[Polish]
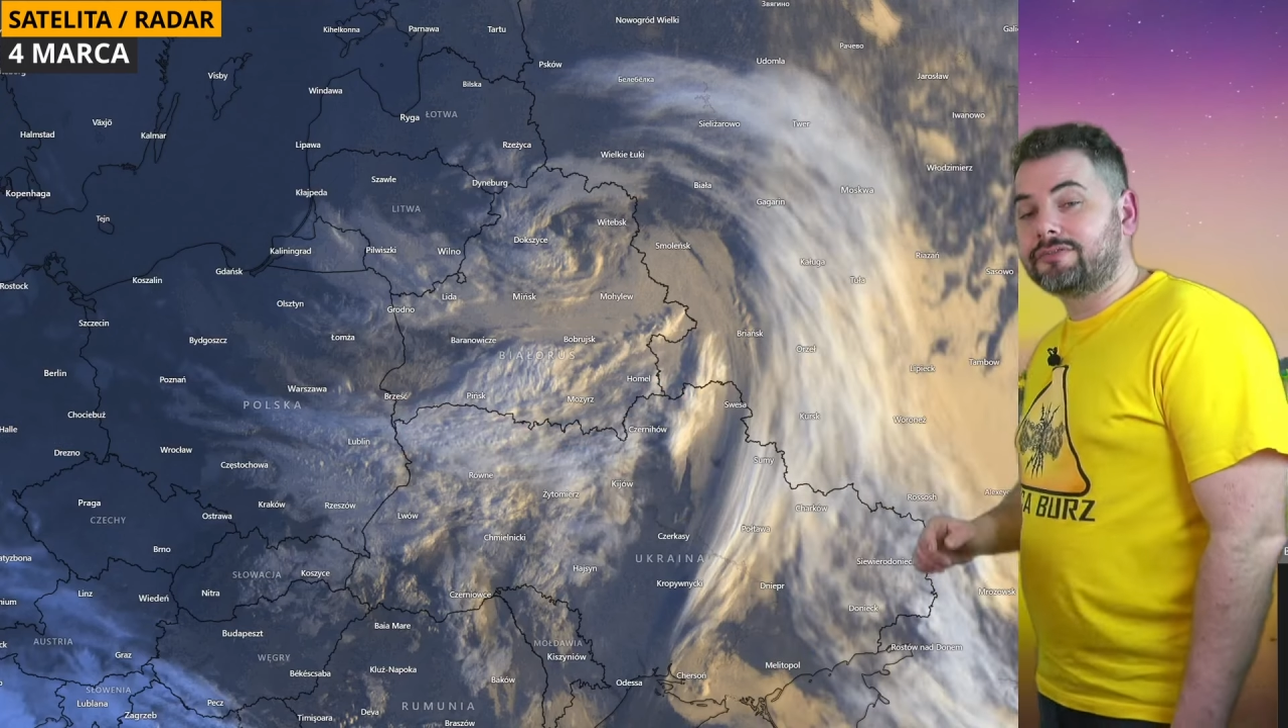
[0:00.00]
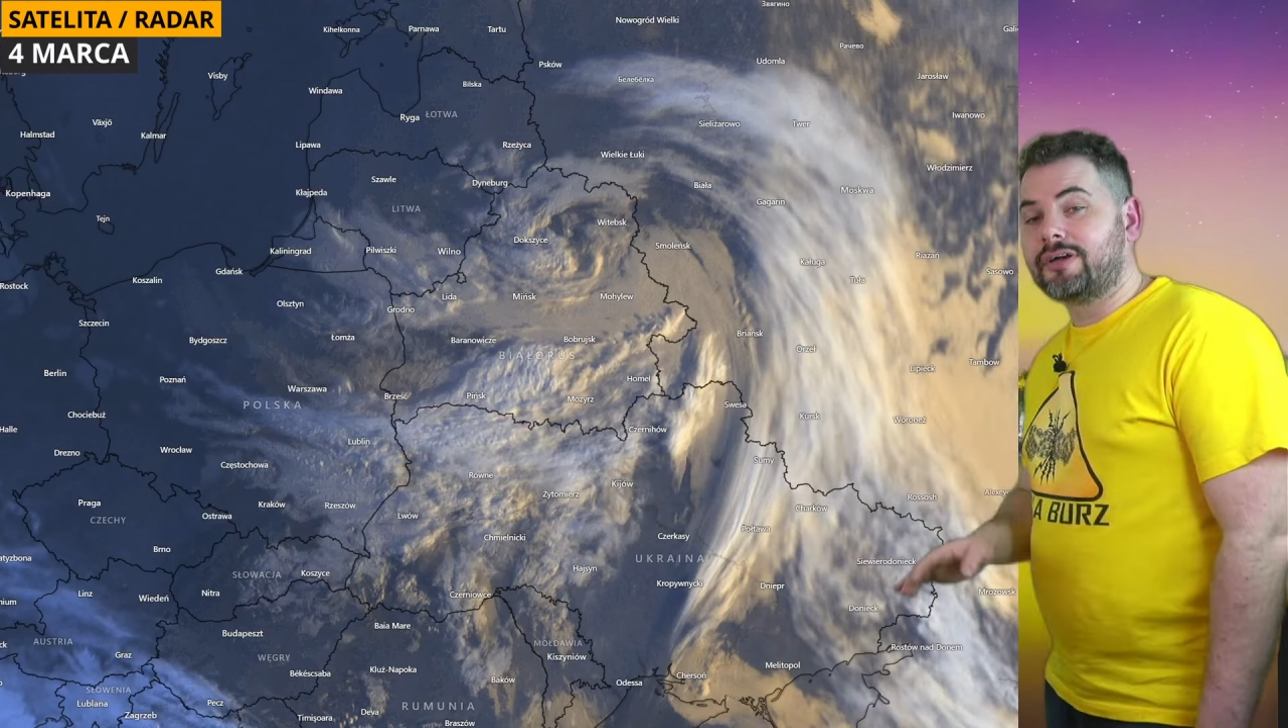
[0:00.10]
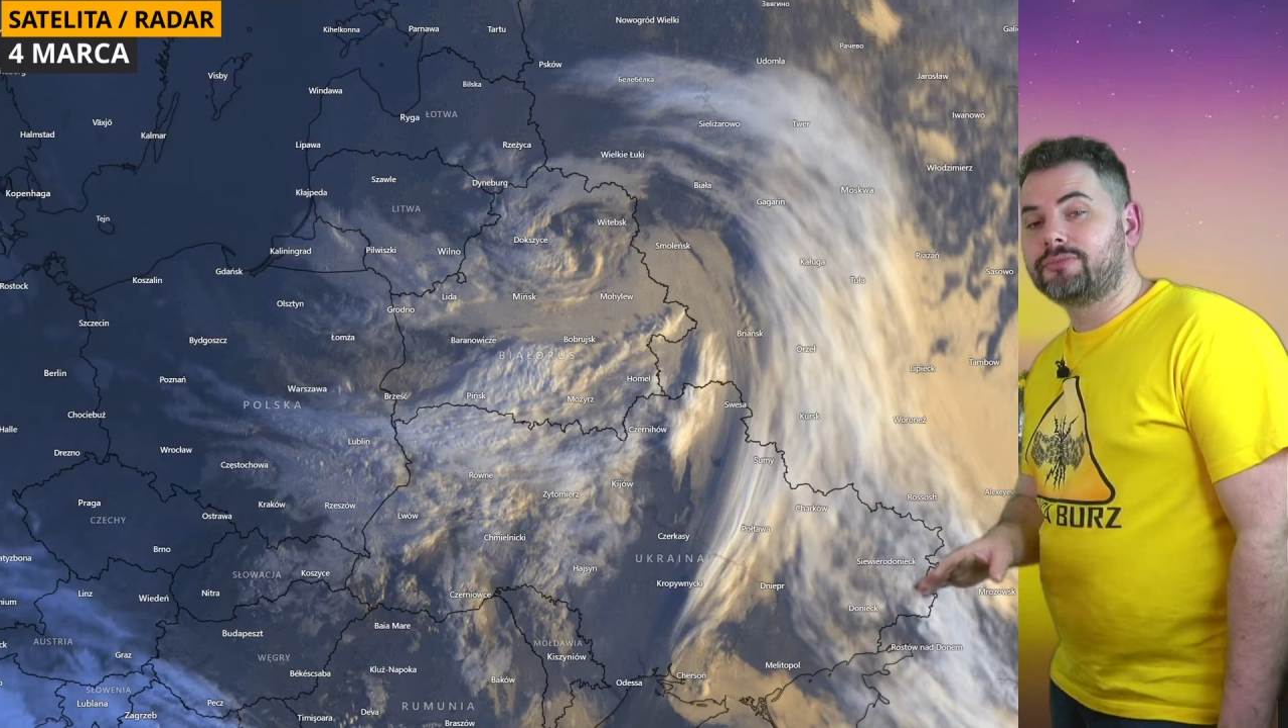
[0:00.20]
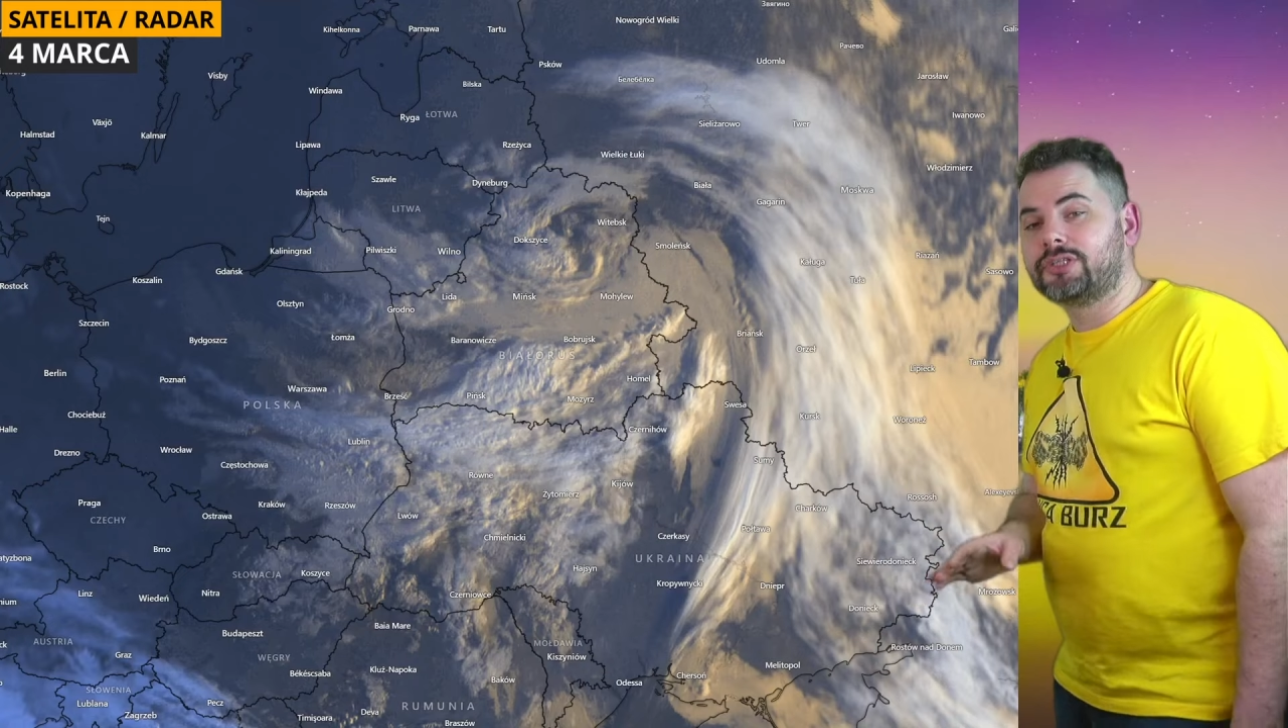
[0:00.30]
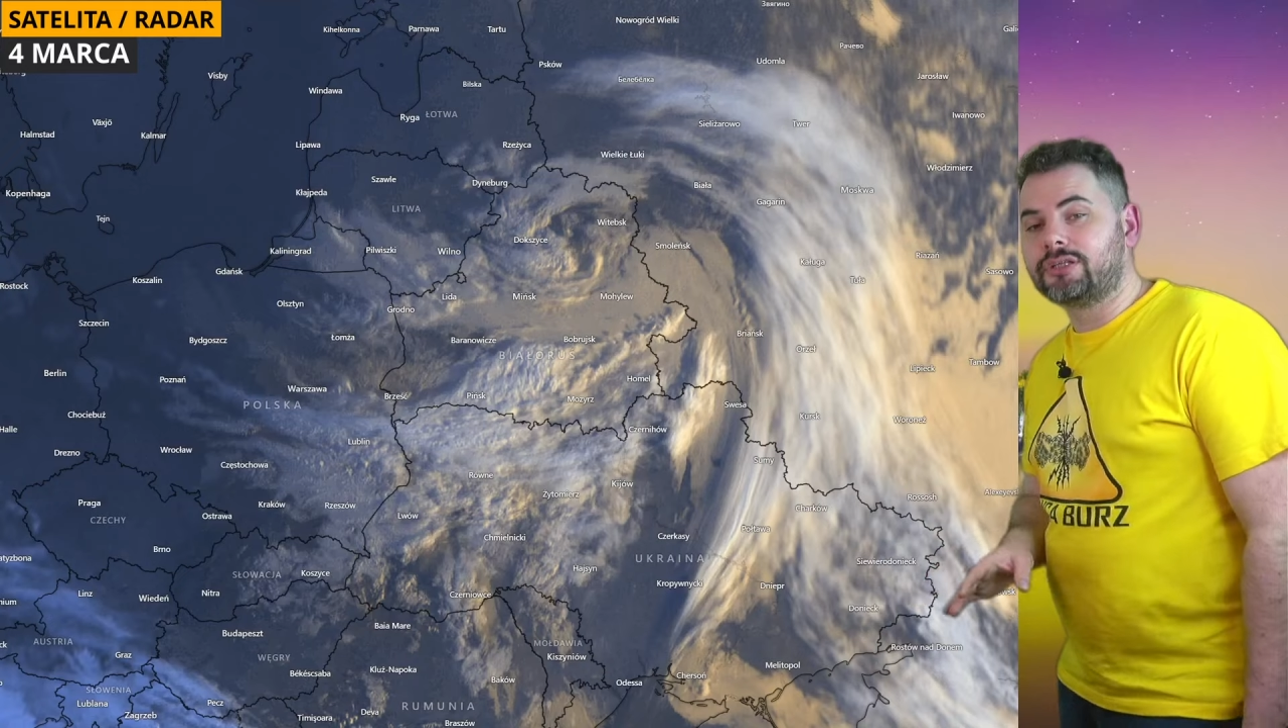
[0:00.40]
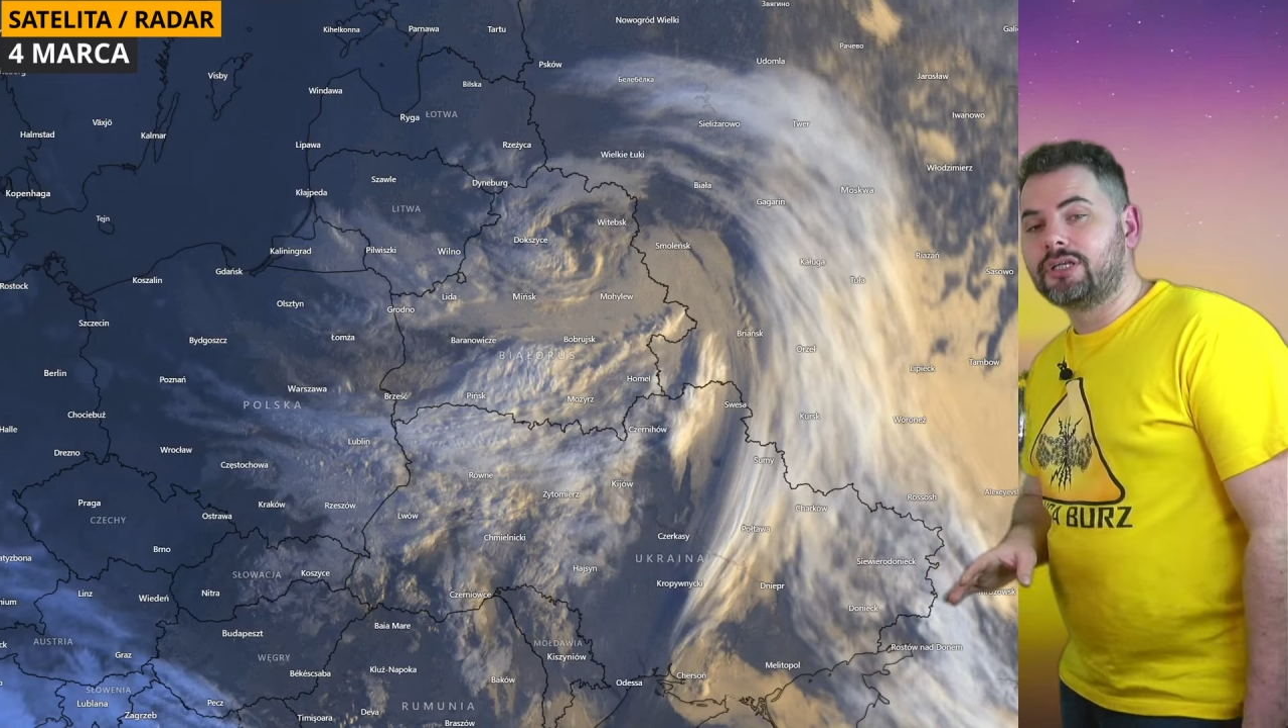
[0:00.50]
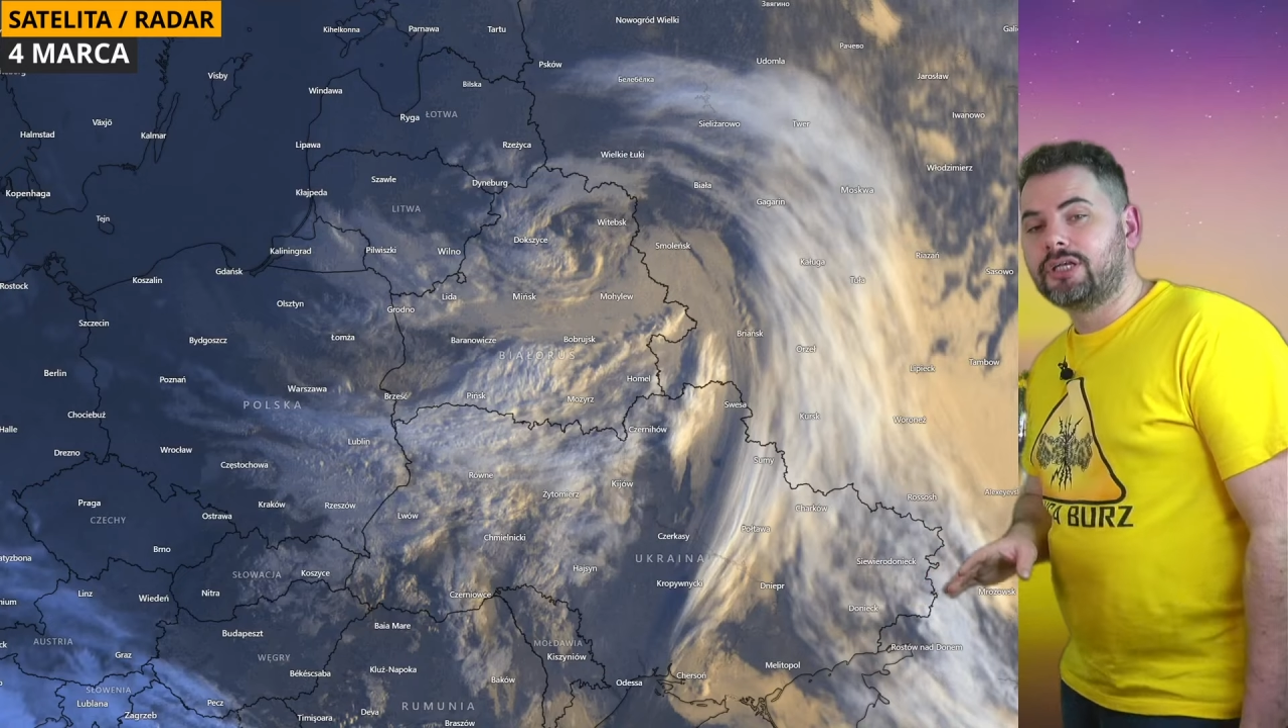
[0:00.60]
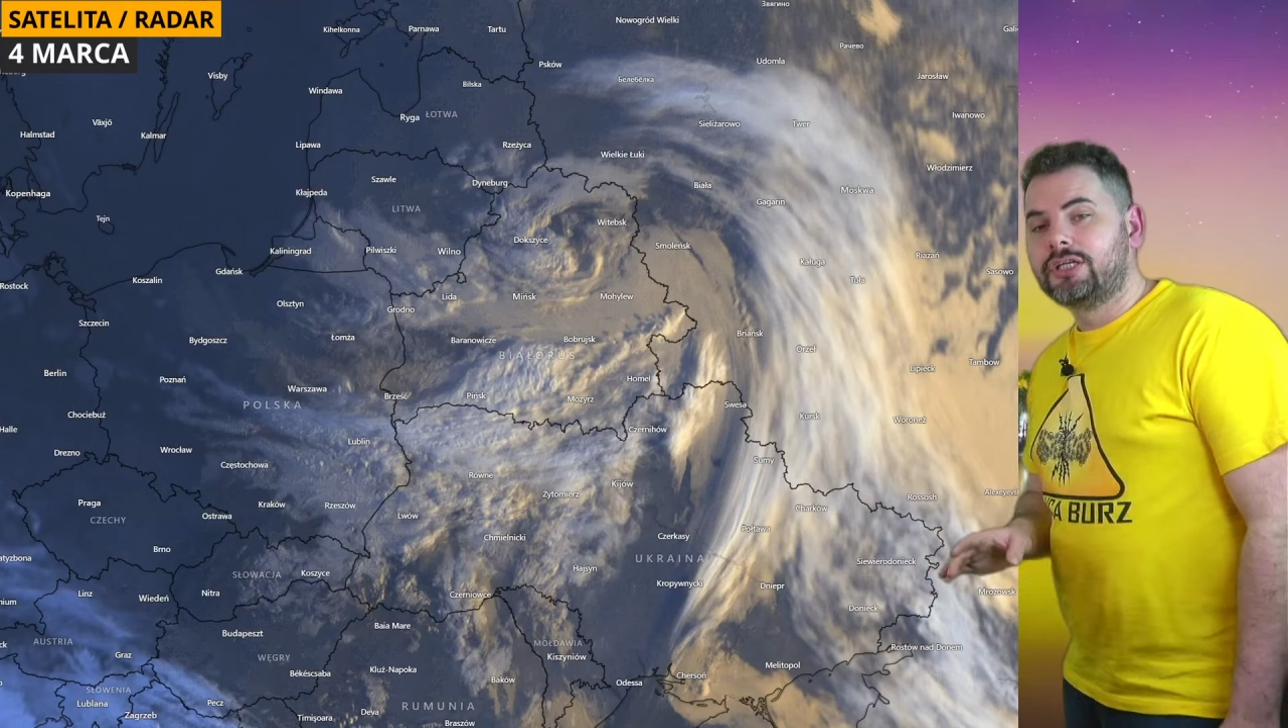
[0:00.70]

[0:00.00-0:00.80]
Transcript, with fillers: Wam ten